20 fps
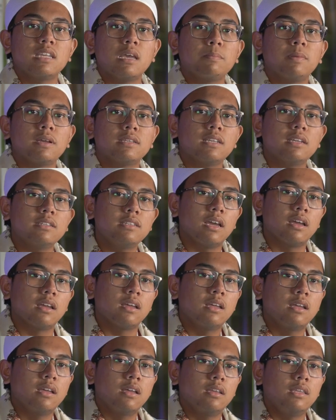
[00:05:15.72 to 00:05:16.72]
Siapa
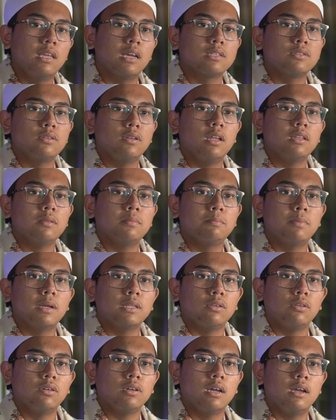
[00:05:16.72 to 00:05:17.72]
saja yang sholat
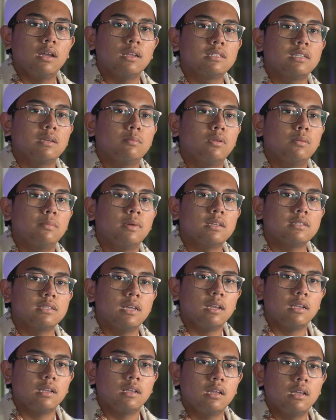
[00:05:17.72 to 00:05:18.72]
empat rakaat sebelum
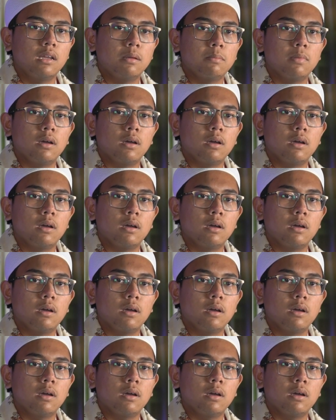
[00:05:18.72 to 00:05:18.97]
asar,